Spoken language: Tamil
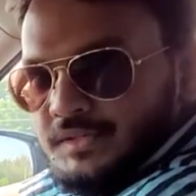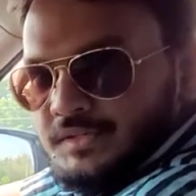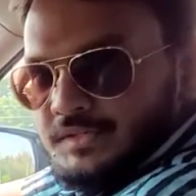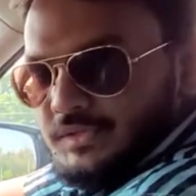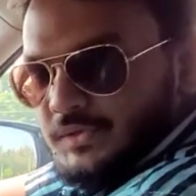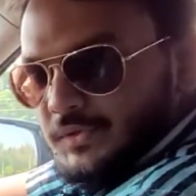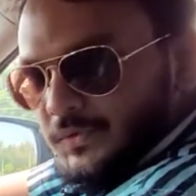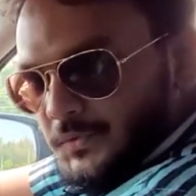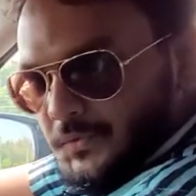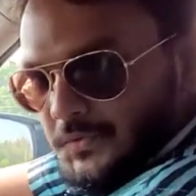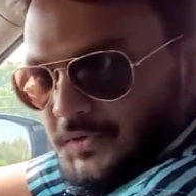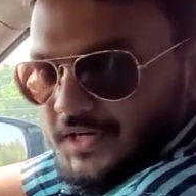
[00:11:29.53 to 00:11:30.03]
ஸோ
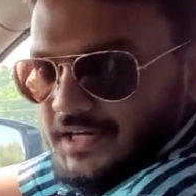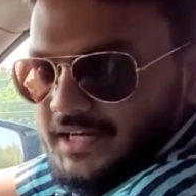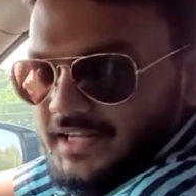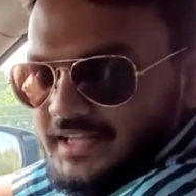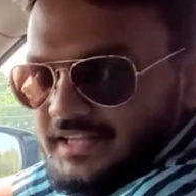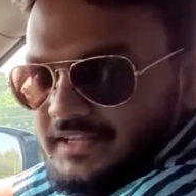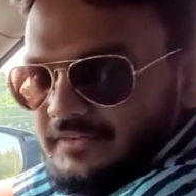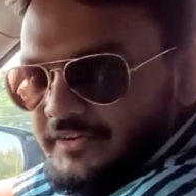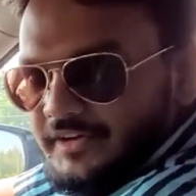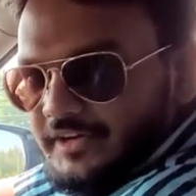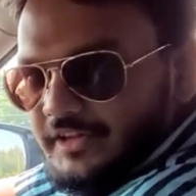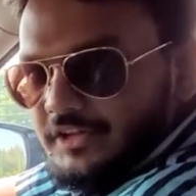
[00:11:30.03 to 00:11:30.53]
உங்களுக்கு
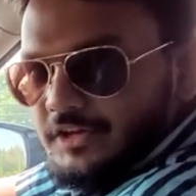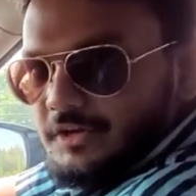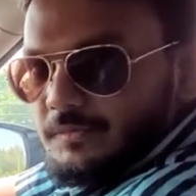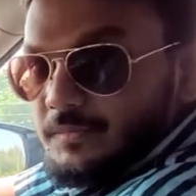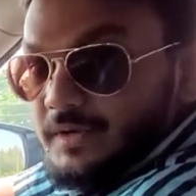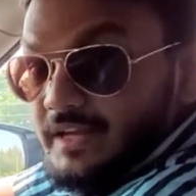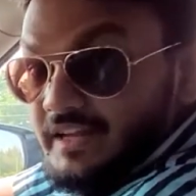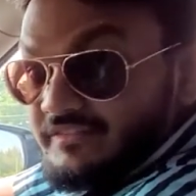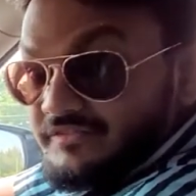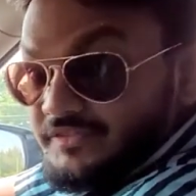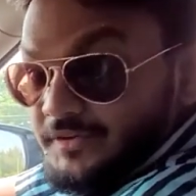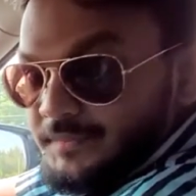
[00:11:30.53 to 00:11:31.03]
இந்த வீடியோ
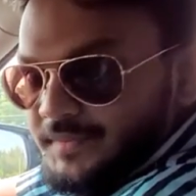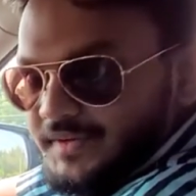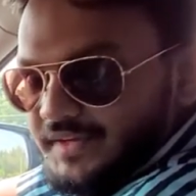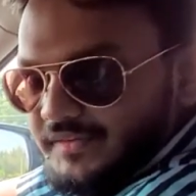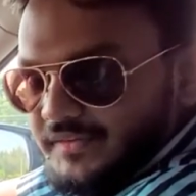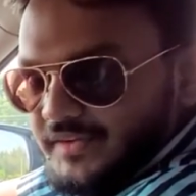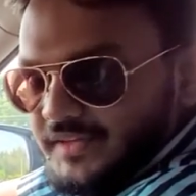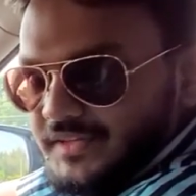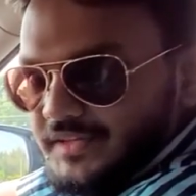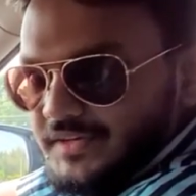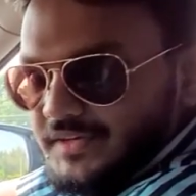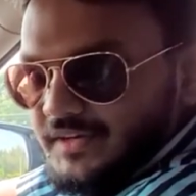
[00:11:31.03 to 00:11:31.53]
ரொம்ப
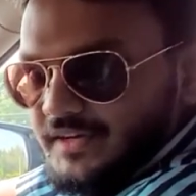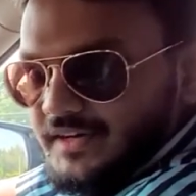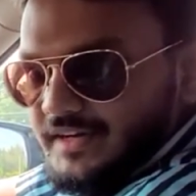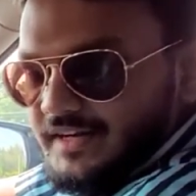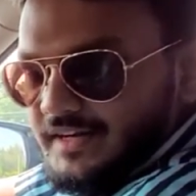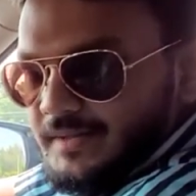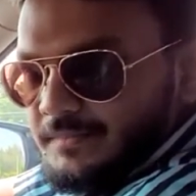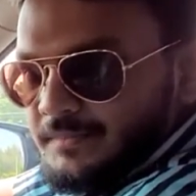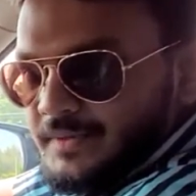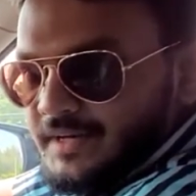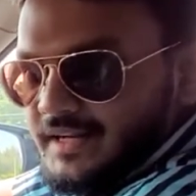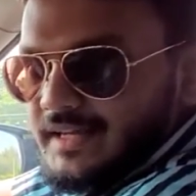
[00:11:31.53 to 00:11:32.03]
இன்ஃபர்மேட்டிவாக இருந்திருக்கும்
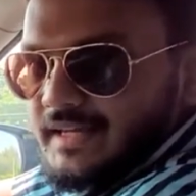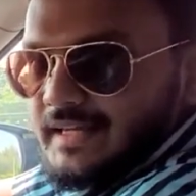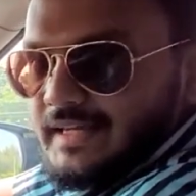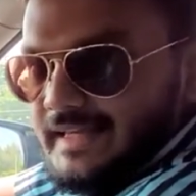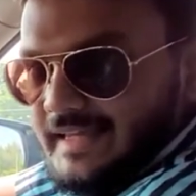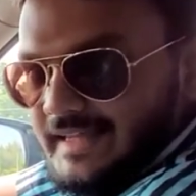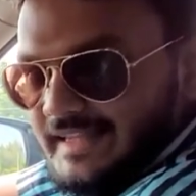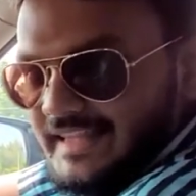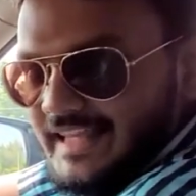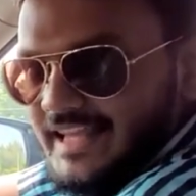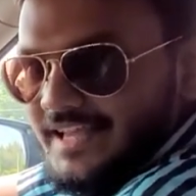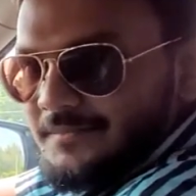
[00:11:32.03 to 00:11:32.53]
நான் நம்புகிறேன்
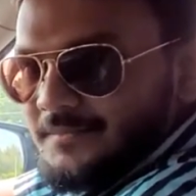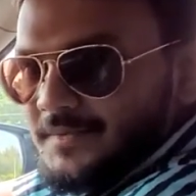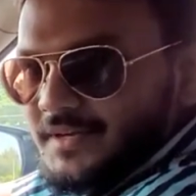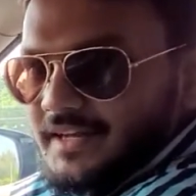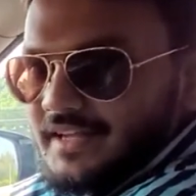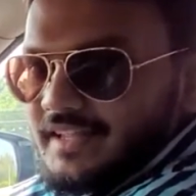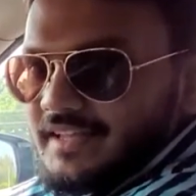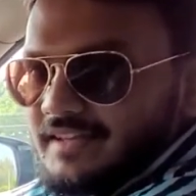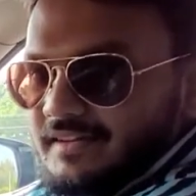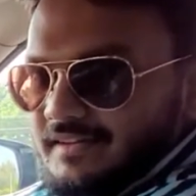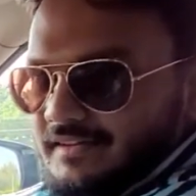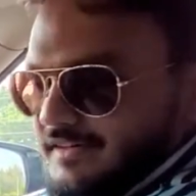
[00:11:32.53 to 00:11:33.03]
இதே
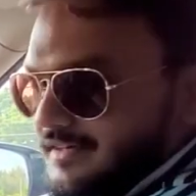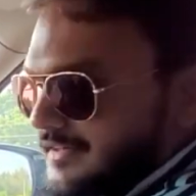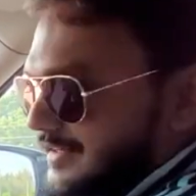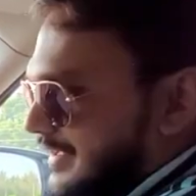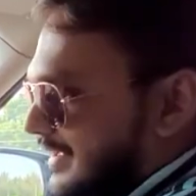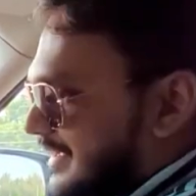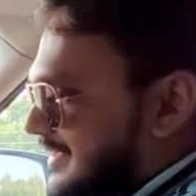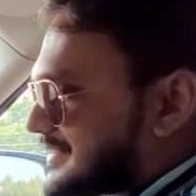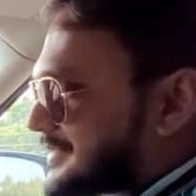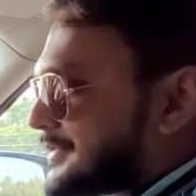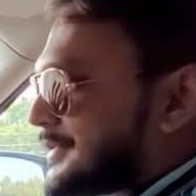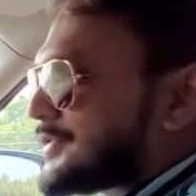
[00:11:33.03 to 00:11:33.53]
மாதிரி ஒரு
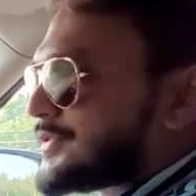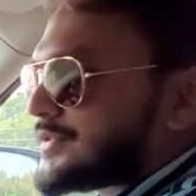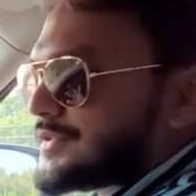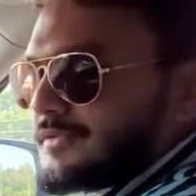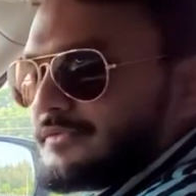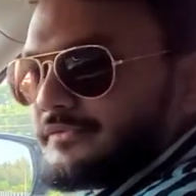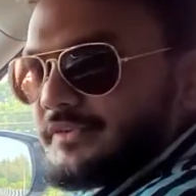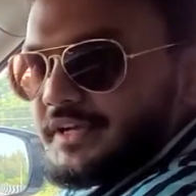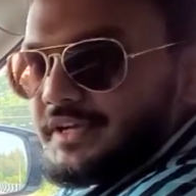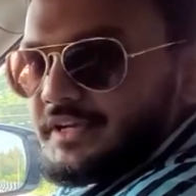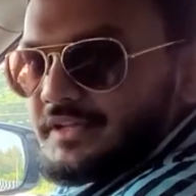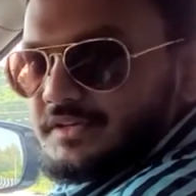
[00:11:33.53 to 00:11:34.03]

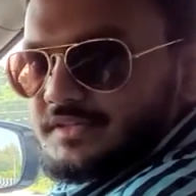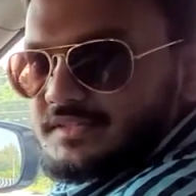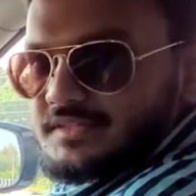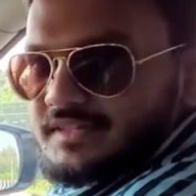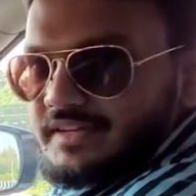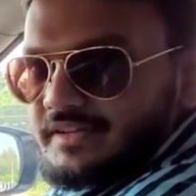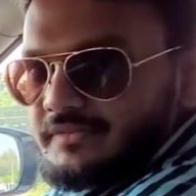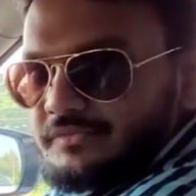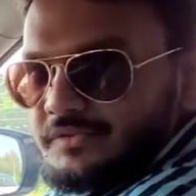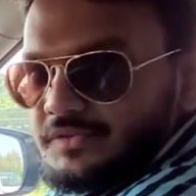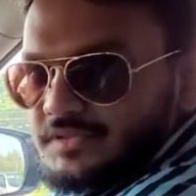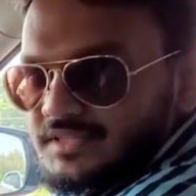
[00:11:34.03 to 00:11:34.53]
எக்ஸ்க்ளூசிவ் வீடியோஸ்
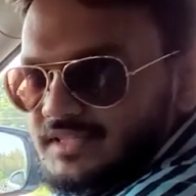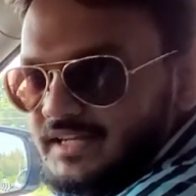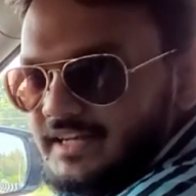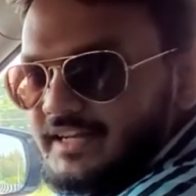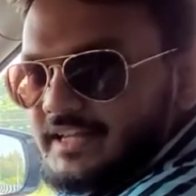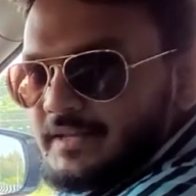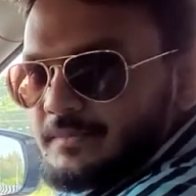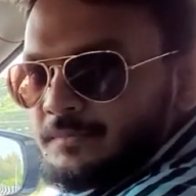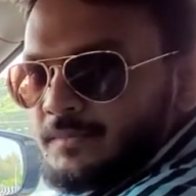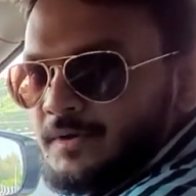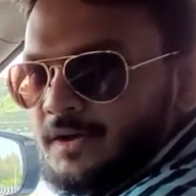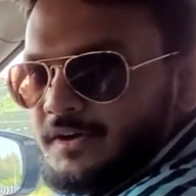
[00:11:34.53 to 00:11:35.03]
ரிவ்யூஸ்லாம்
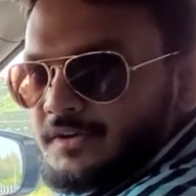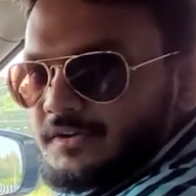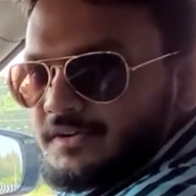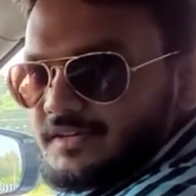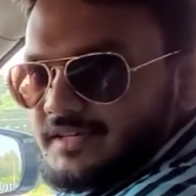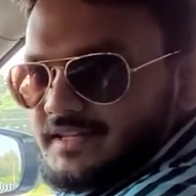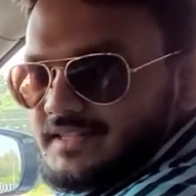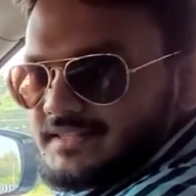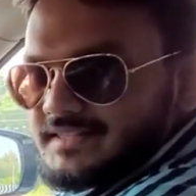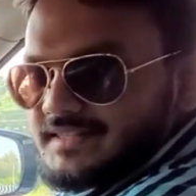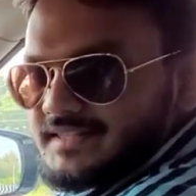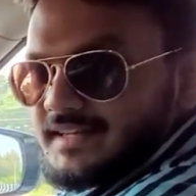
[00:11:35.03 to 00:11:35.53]
நீங்கள்
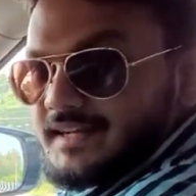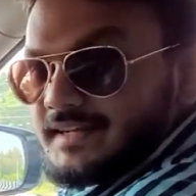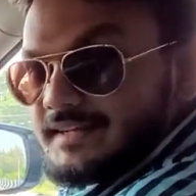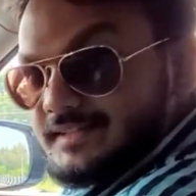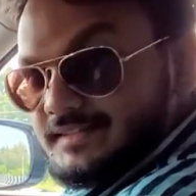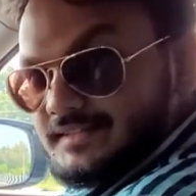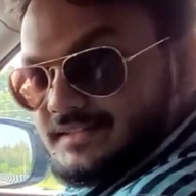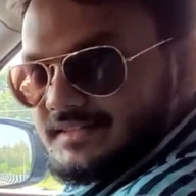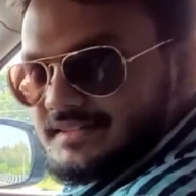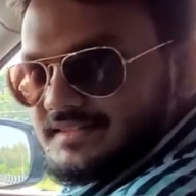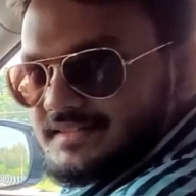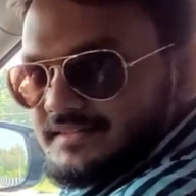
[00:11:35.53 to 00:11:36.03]
பார்க்கணும்னு நினச்சிங்கன்னா
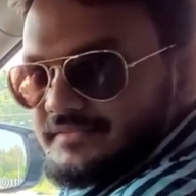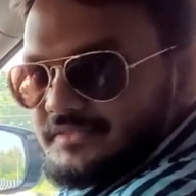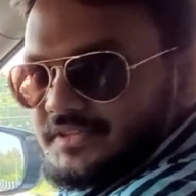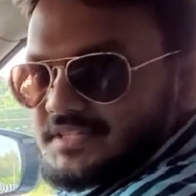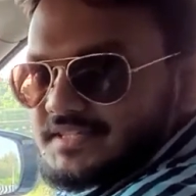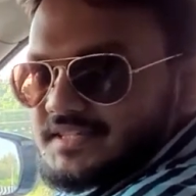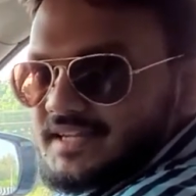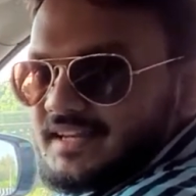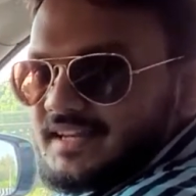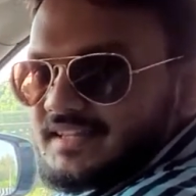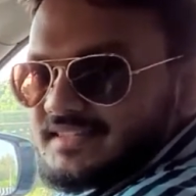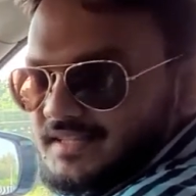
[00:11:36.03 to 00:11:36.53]
நித்தன்ஸ்
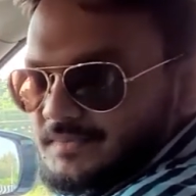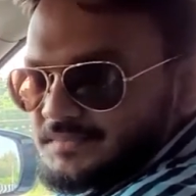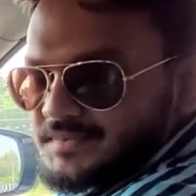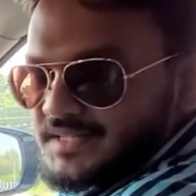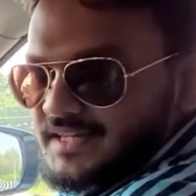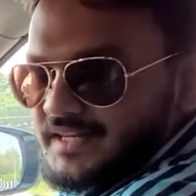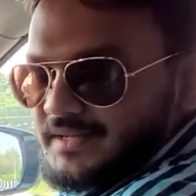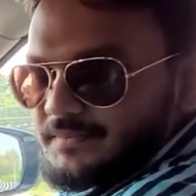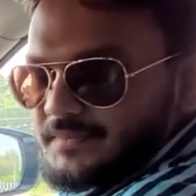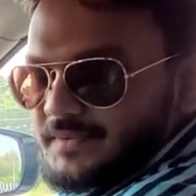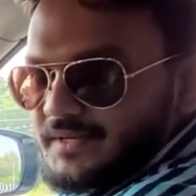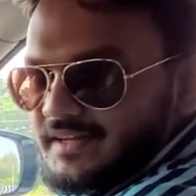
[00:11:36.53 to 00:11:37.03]
ரிவ்யூஸ் சேனலை
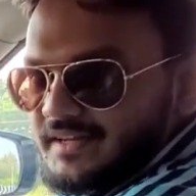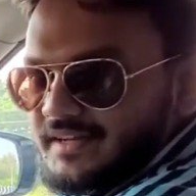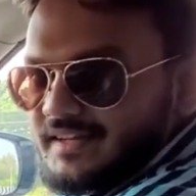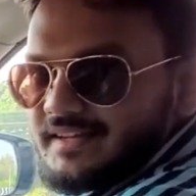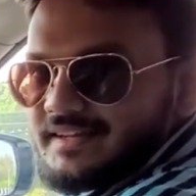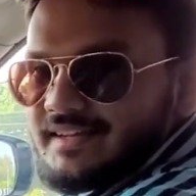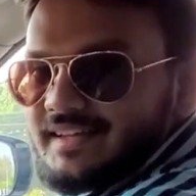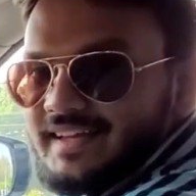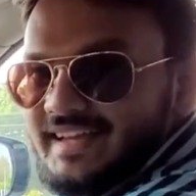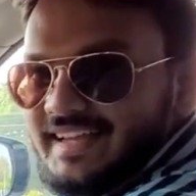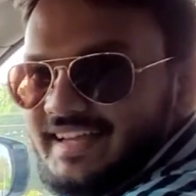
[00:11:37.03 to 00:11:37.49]
சப்ஸ்கிரைப் பண்ணுங்கள்